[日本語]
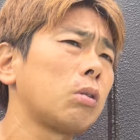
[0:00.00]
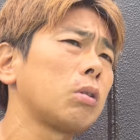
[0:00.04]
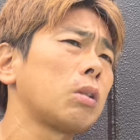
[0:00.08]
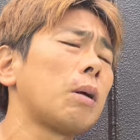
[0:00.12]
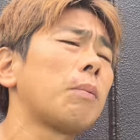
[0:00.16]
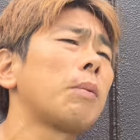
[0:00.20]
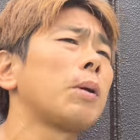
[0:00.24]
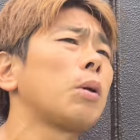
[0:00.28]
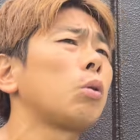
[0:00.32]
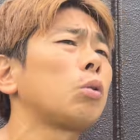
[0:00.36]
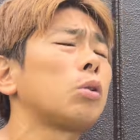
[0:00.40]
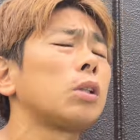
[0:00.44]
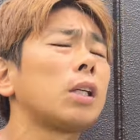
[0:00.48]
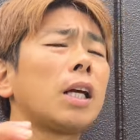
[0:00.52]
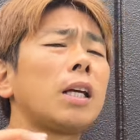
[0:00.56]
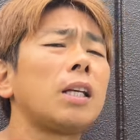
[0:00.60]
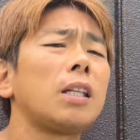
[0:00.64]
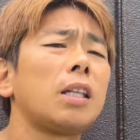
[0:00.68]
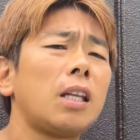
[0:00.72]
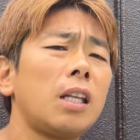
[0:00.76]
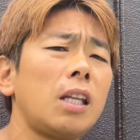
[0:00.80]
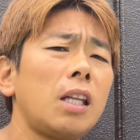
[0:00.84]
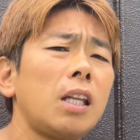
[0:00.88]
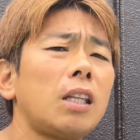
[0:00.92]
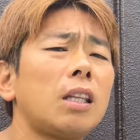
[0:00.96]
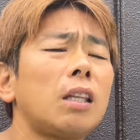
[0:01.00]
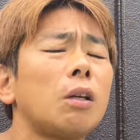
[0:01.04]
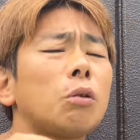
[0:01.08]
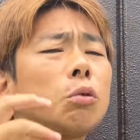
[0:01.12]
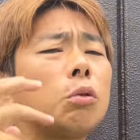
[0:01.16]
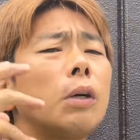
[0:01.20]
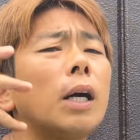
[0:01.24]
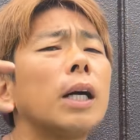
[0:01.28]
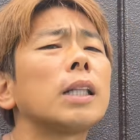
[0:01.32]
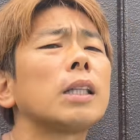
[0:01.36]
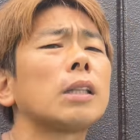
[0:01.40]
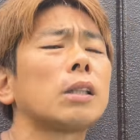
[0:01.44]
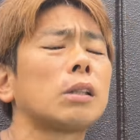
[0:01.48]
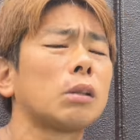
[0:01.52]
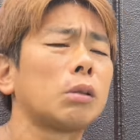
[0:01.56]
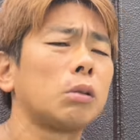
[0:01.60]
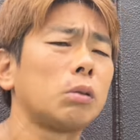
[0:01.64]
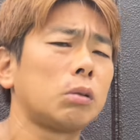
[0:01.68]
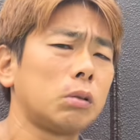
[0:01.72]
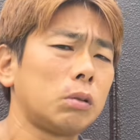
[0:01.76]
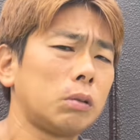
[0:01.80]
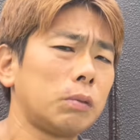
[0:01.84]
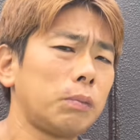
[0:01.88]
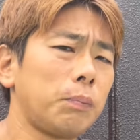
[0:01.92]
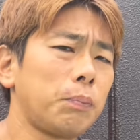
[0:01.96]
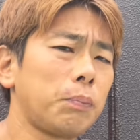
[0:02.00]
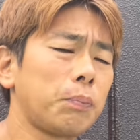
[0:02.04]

あんま良くないんでねってふわっと